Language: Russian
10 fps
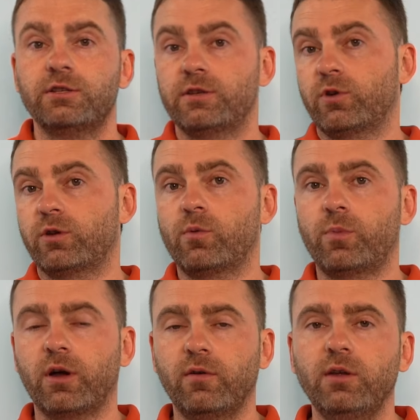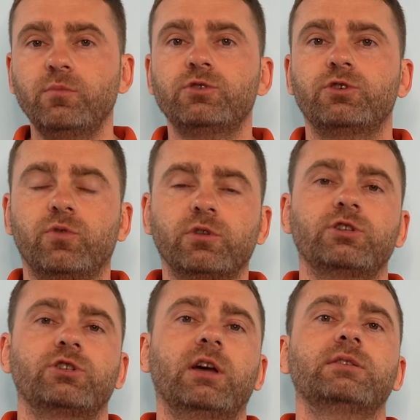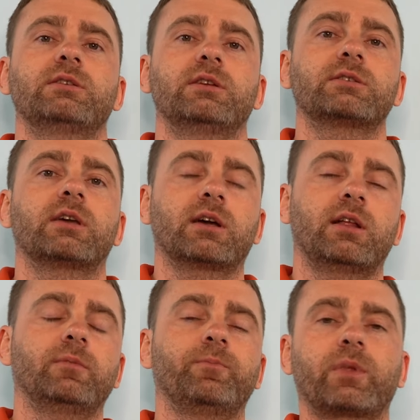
Сегодня мы поговорим, с чего начинается детский канал.